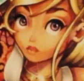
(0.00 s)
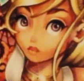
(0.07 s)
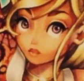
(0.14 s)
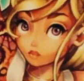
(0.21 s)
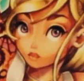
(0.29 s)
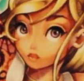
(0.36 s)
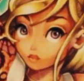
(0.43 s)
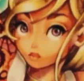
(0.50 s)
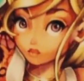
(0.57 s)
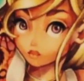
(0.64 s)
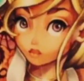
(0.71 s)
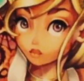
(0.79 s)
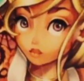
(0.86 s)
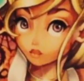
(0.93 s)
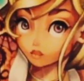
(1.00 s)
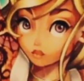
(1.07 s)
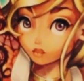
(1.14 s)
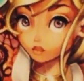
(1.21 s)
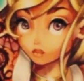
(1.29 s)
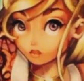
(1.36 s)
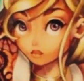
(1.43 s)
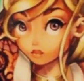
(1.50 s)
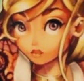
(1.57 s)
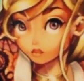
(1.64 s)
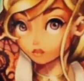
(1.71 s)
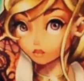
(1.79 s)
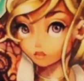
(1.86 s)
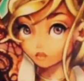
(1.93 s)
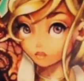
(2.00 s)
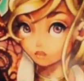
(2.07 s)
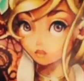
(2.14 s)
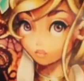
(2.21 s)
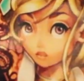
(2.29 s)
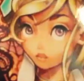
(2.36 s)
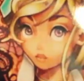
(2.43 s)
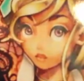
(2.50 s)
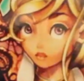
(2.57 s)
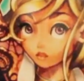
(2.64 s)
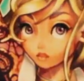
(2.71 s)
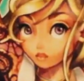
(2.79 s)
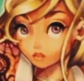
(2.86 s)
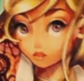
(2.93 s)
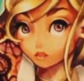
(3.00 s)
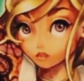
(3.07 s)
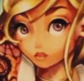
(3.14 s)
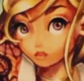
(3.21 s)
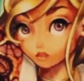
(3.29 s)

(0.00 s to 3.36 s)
addormentata, sì, nel bosco, anche questa versione